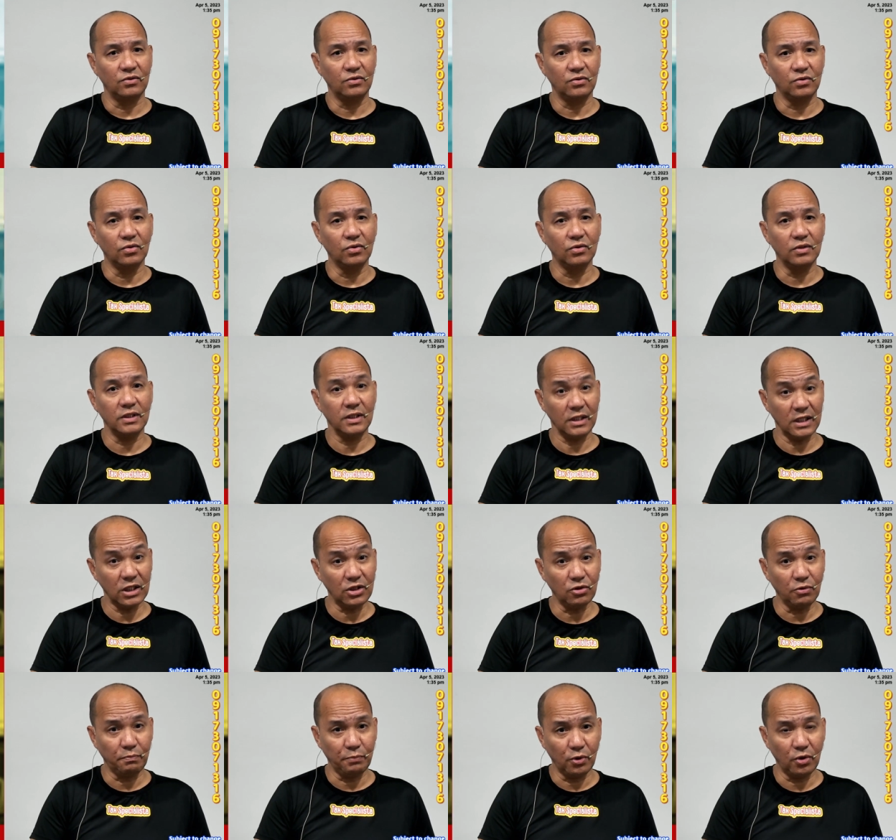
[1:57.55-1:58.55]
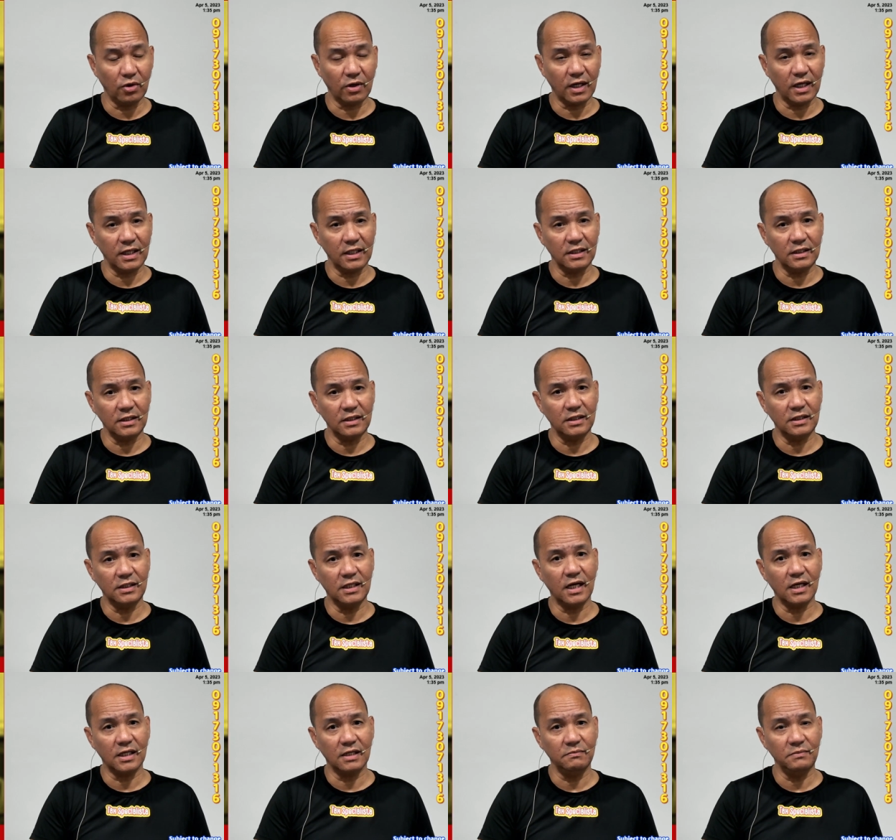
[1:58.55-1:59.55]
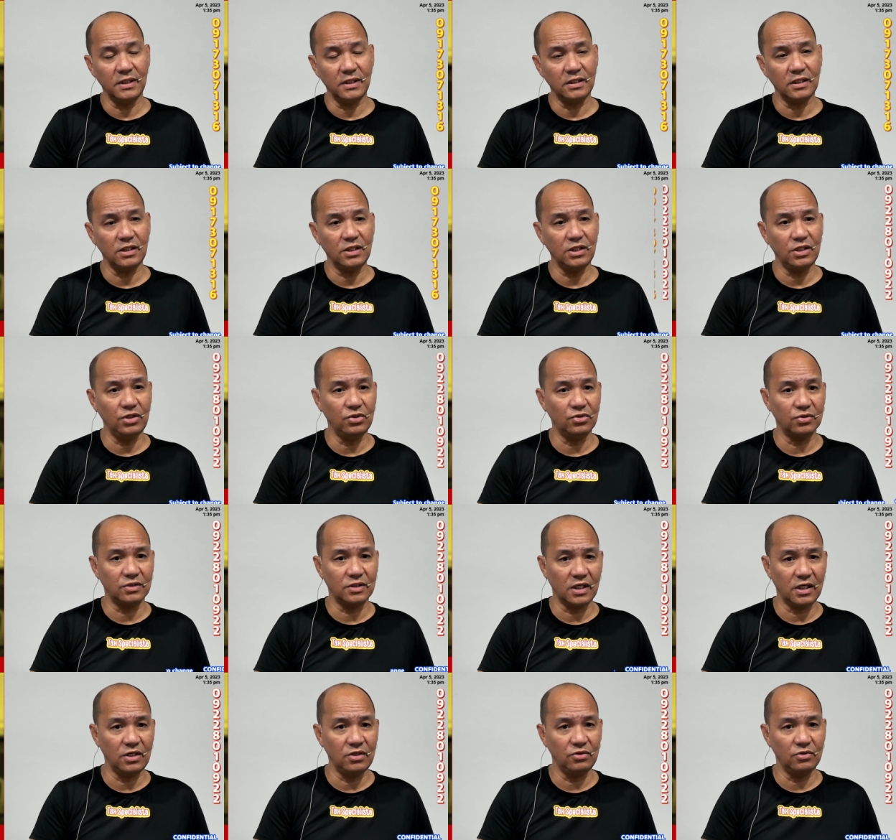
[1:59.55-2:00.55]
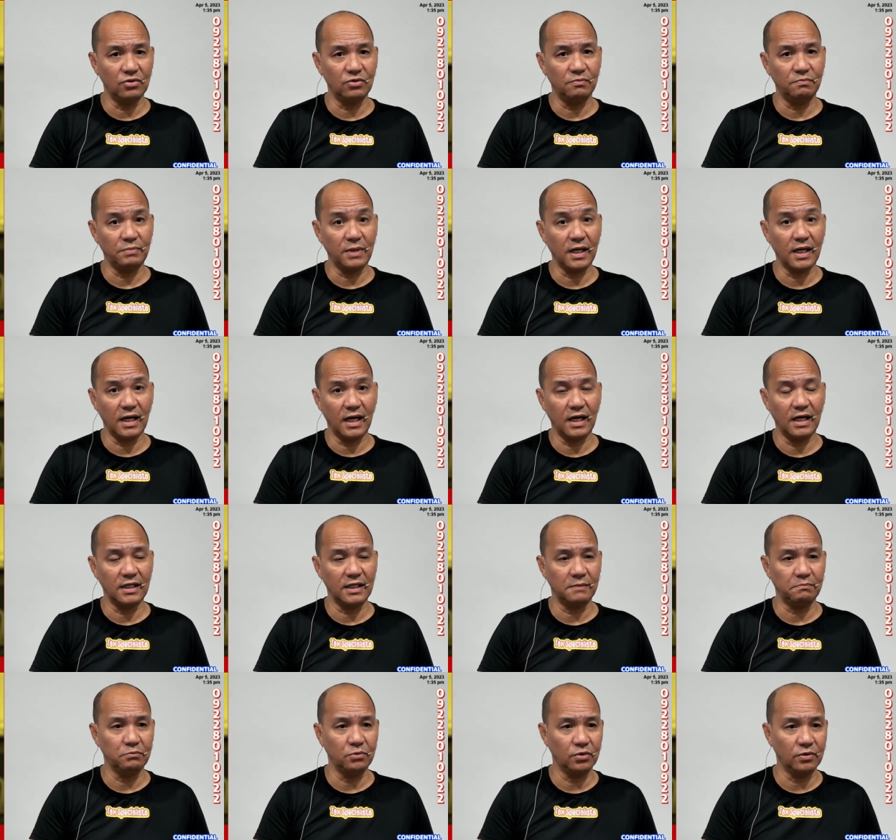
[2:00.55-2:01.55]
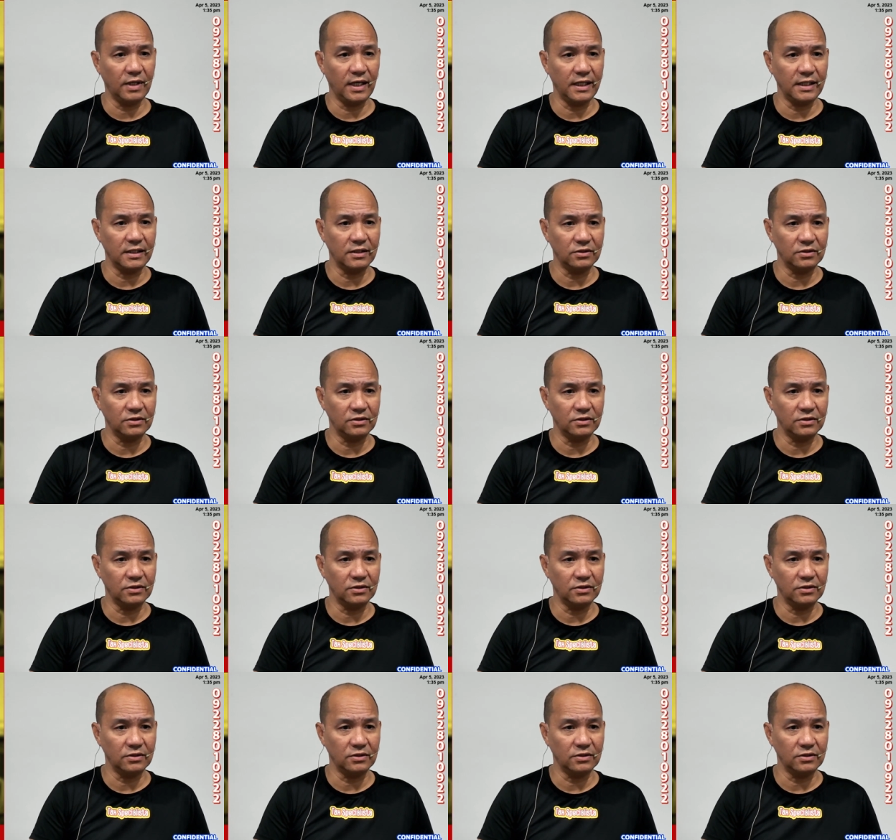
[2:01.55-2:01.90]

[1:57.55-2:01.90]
kung ito po ay gagamitin ninyo sa inyong paghahanap buhay.